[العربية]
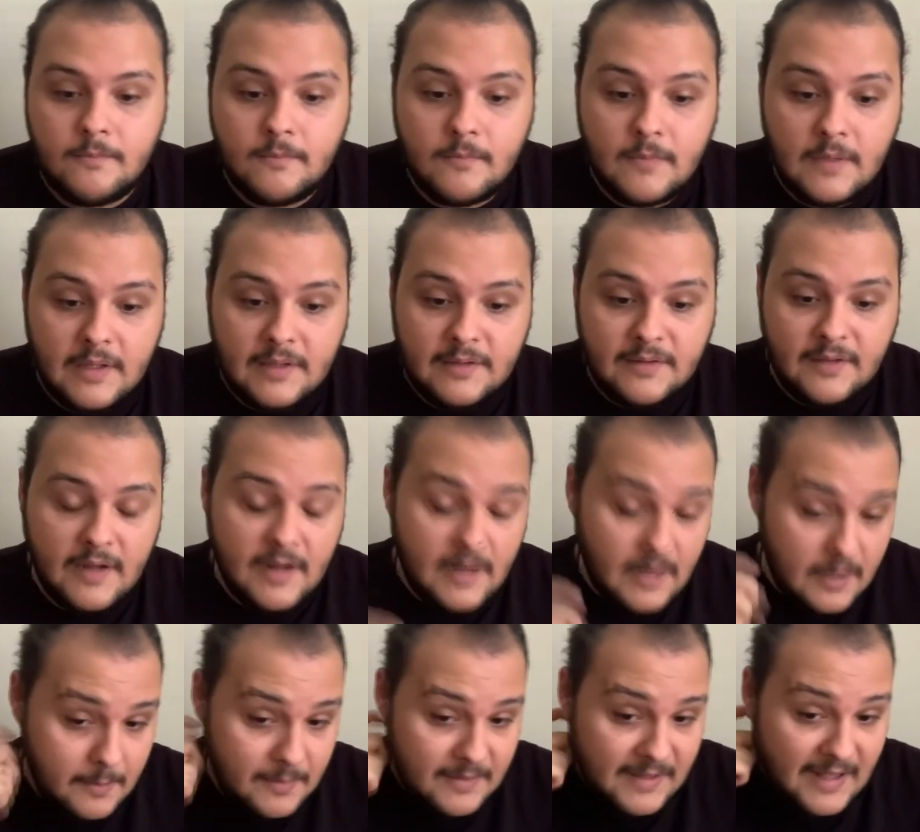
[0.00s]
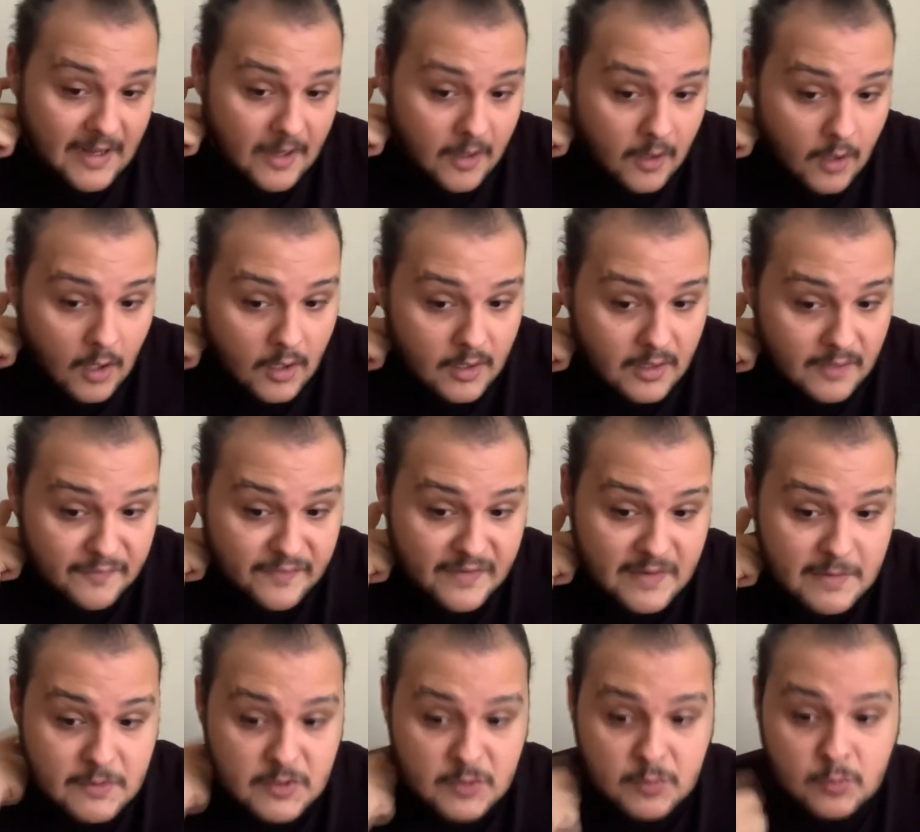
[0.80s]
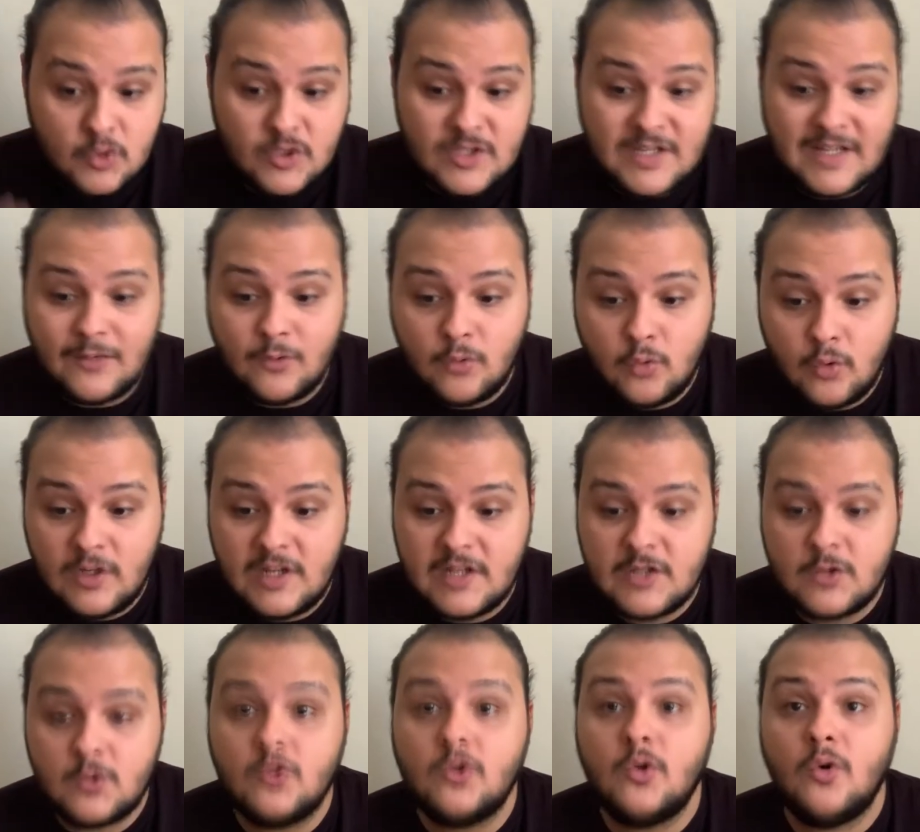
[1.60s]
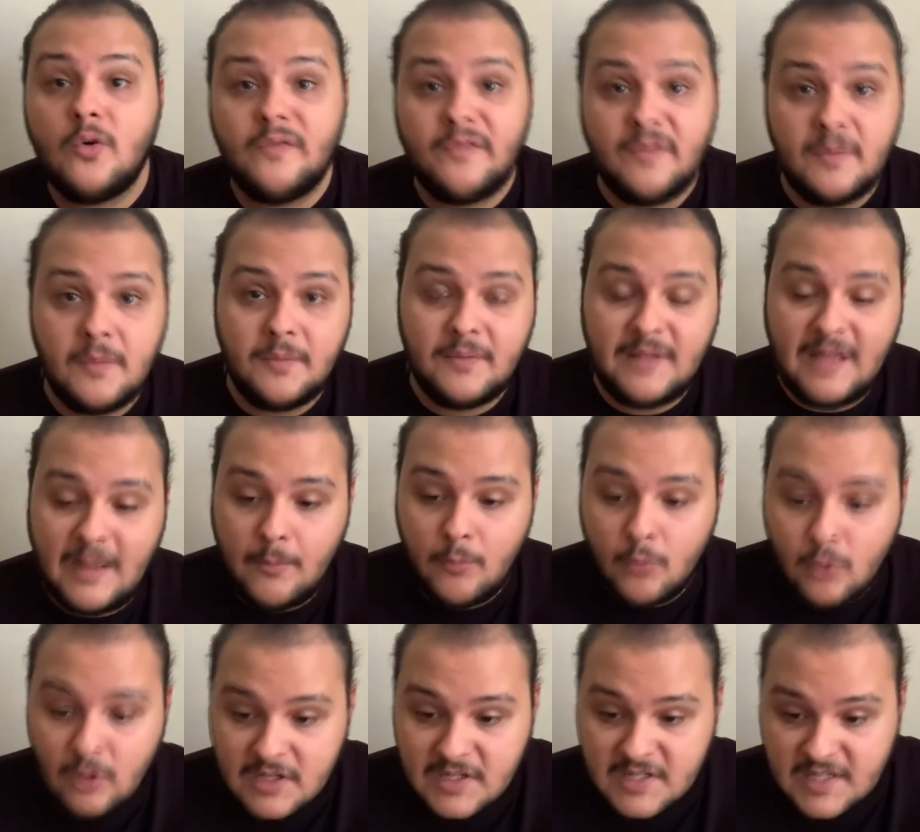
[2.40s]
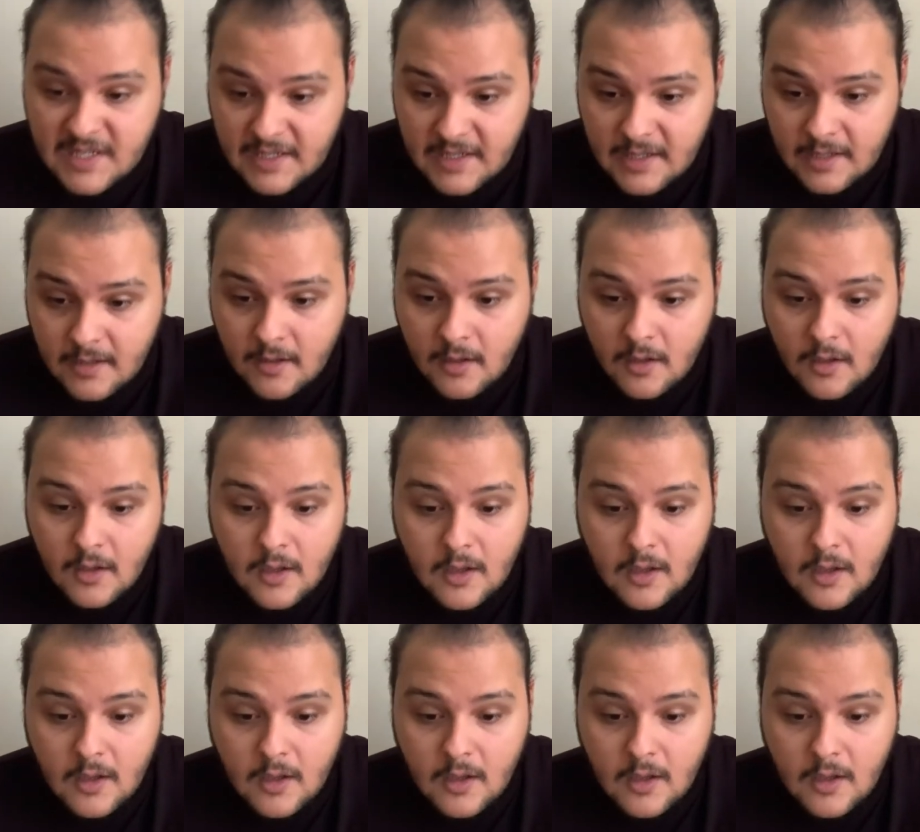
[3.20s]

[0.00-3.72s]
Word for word: التريلر بتاعنا النهارده فيلم اسمه الصندوق الاسود هو فيلم بتاع منى زكي